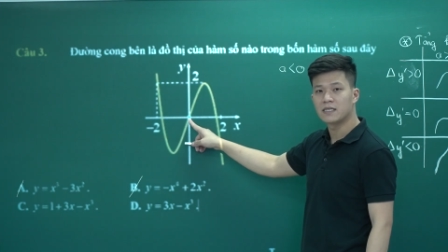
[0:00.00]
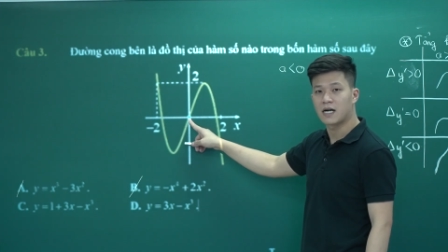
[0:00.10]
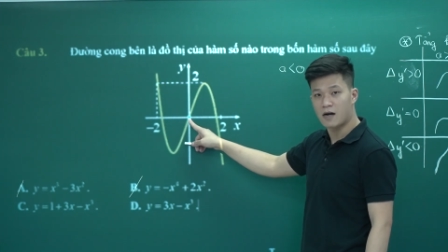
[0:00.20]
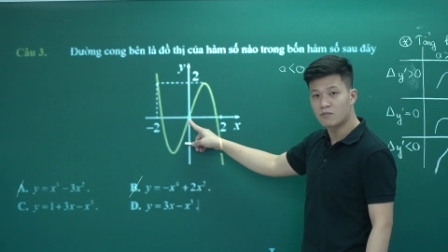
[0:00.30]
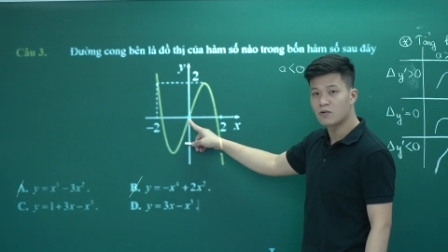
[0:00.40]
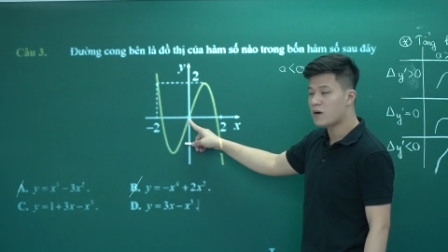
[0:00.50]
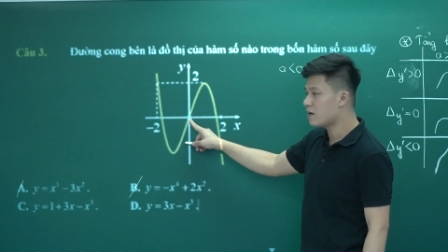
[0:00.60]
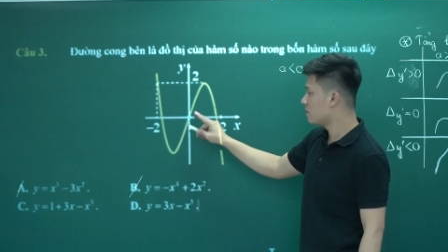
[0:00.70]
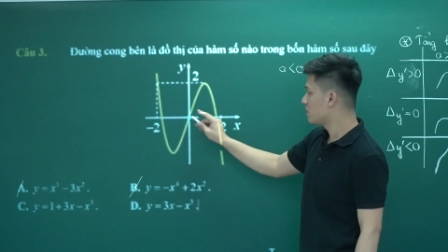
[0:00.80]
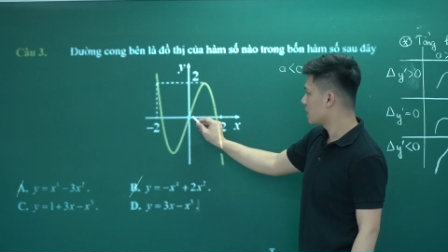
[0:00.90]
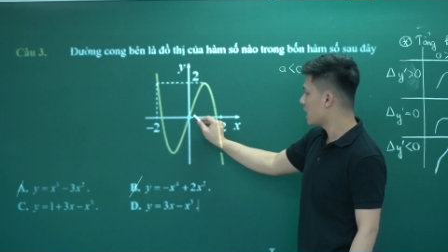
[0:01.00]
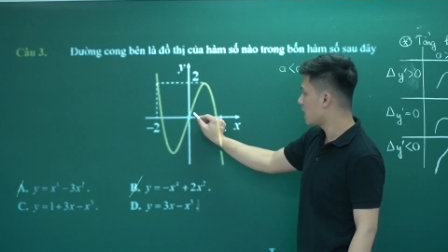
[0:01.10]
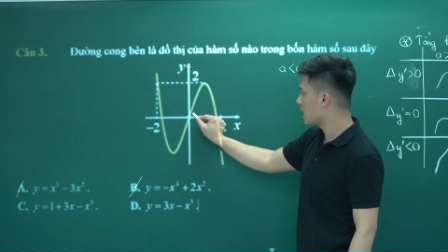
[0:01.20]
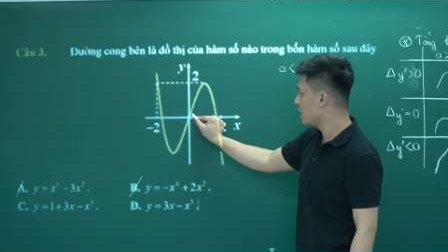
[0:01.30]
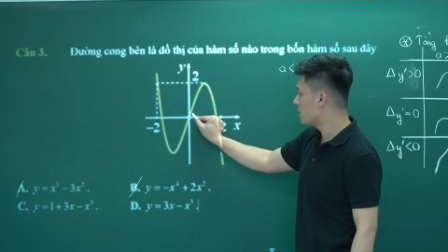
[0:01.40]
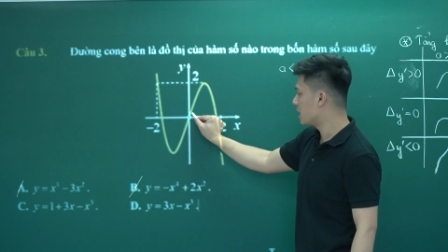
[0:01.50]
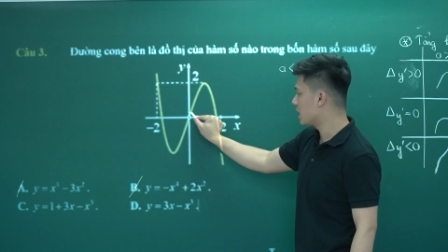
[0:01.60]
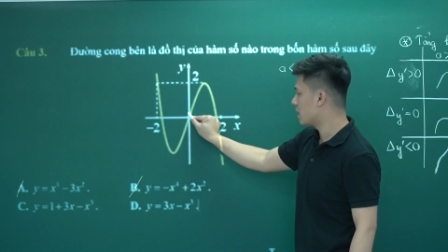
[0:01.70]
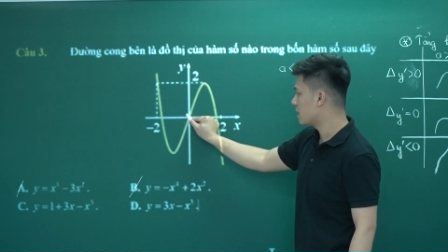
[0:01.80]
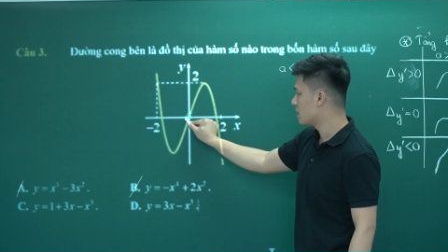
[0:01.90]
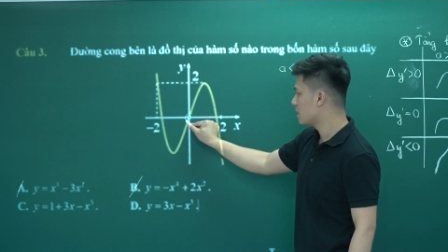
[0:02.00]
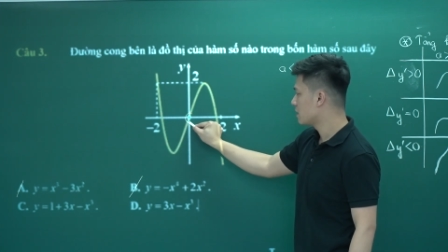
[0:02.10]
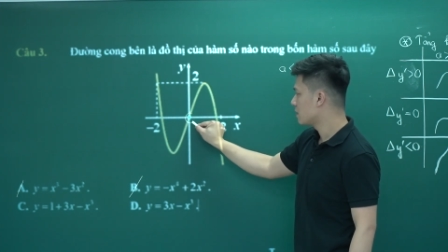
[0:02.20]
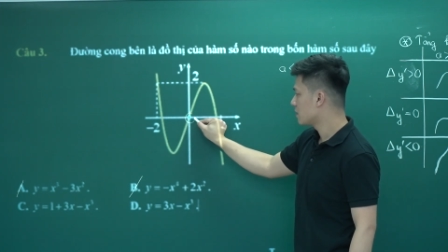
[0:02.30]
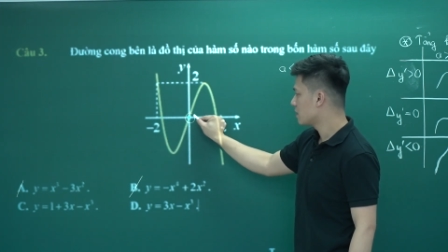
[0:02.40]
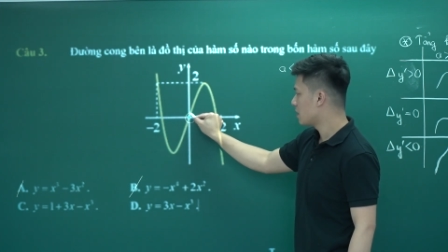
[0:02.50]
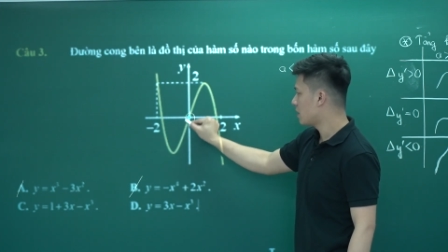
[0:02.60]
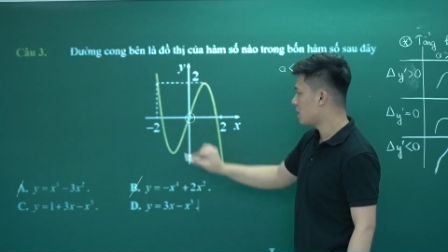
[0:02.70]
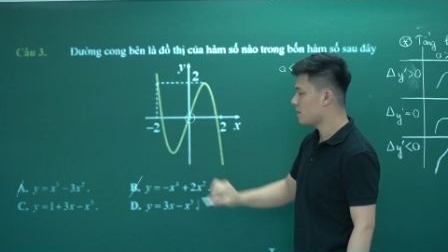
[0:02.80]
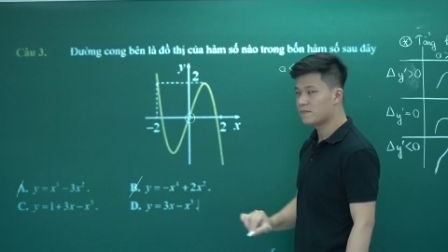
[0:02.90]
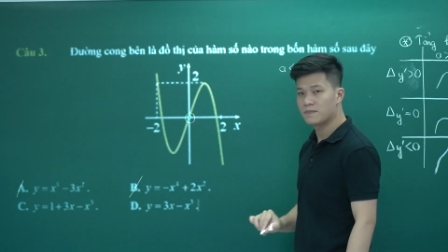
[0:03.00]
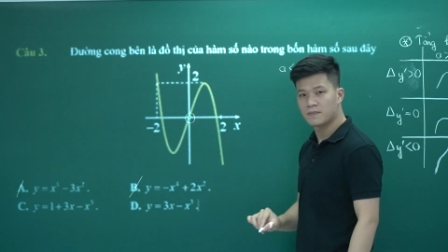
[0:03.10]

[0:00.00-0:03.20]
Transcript: không đúng không? Đây này cái điểm này này. Đó.